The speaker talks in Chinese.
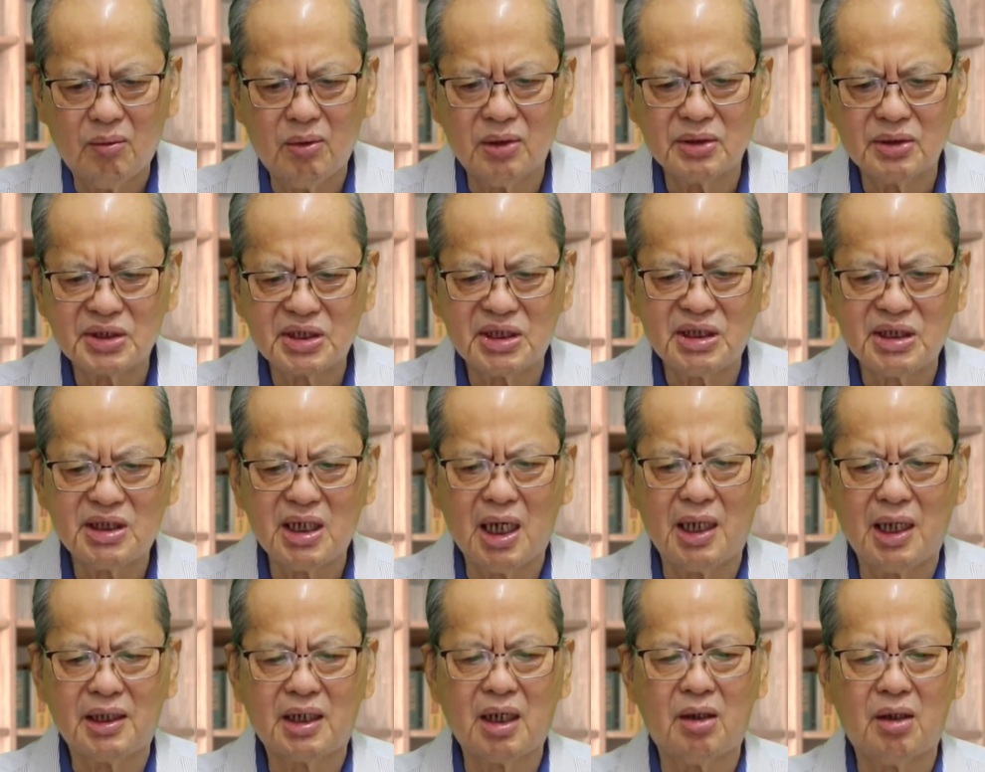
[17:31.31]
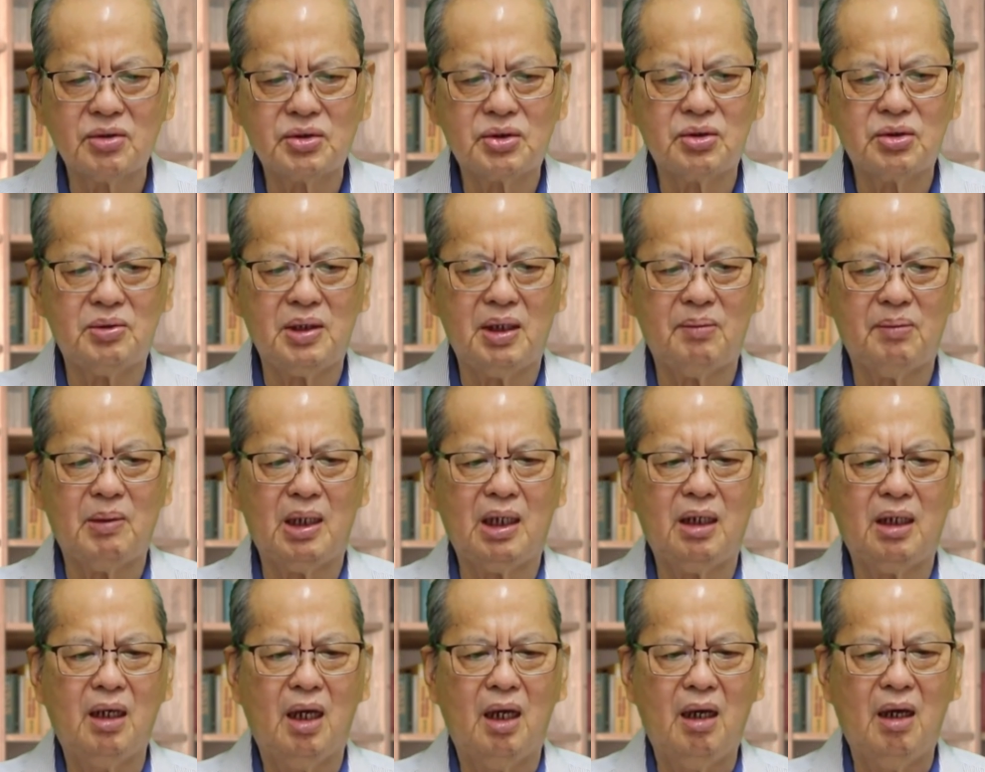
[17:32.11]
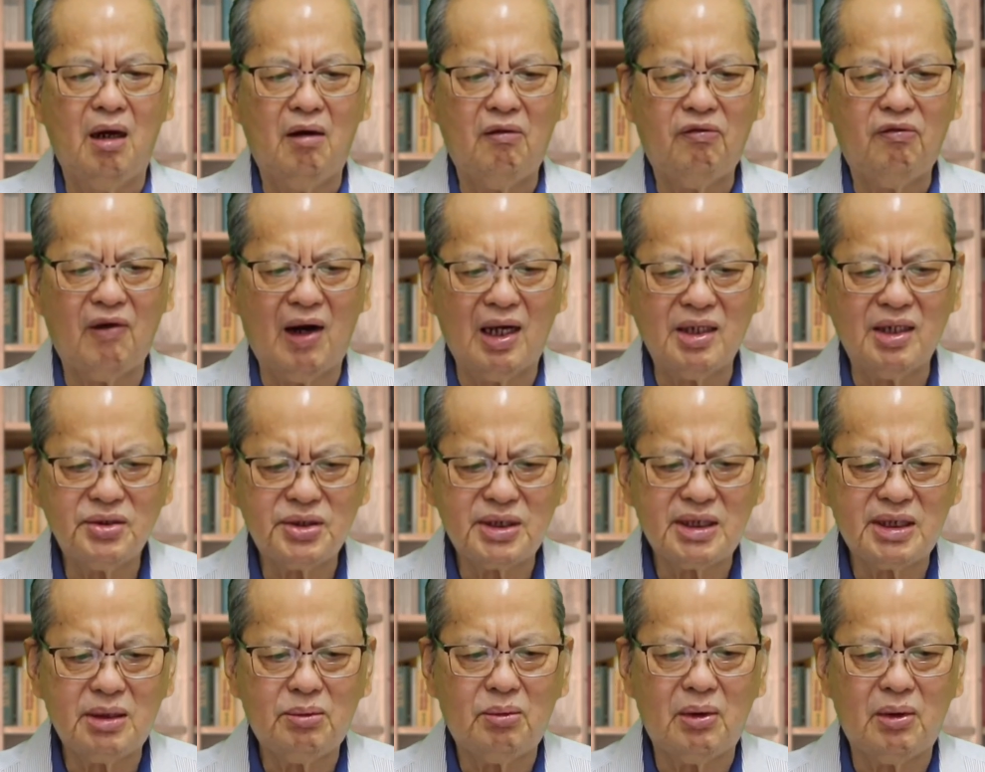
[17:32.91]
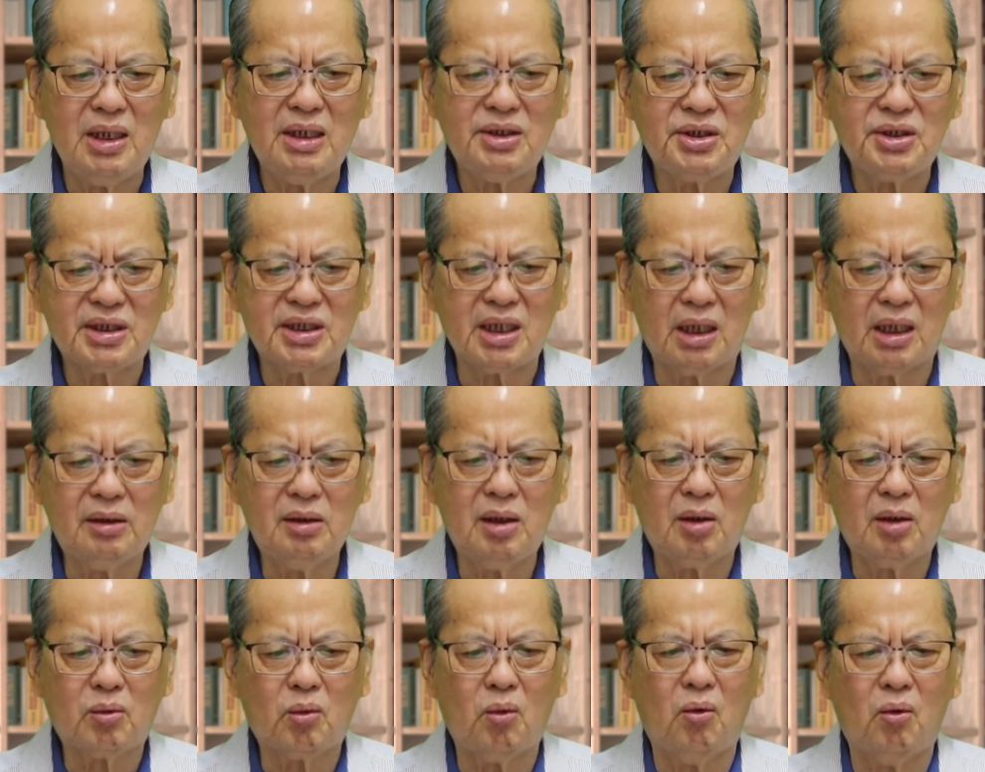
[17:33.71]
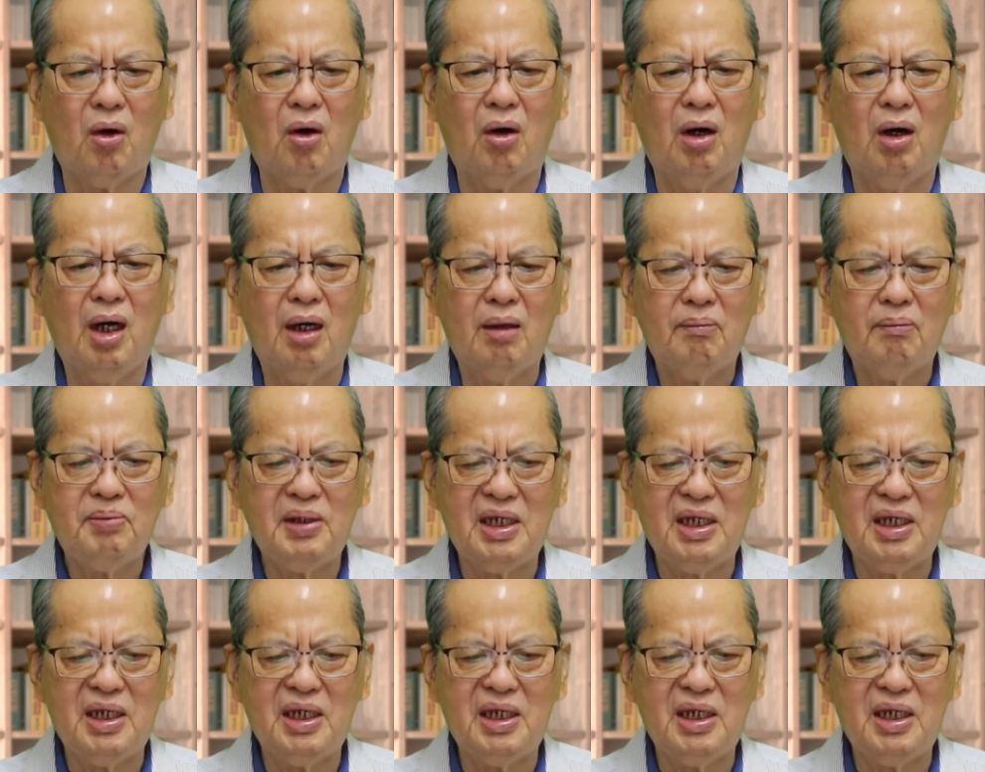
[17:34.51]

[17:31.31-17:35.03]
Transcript: 我实在告诉你们，凡是为神的国